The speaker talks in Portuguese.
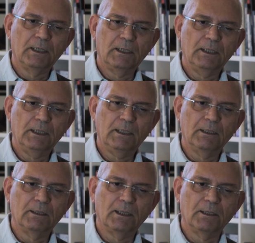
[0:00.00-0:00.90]
E
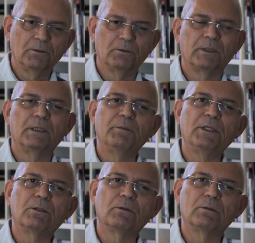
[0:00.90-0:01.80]
o que
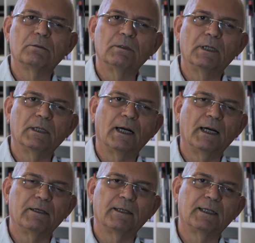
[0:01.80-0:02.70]
me
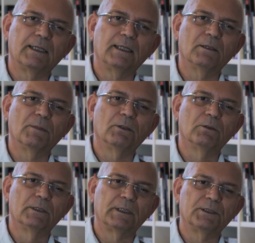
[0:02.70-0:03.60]
aí cria uma
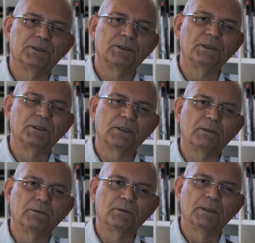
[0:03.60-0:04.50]
outra
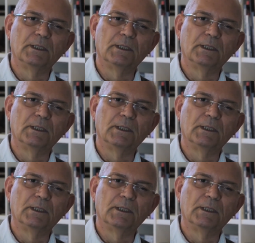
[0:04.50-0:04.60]
distinção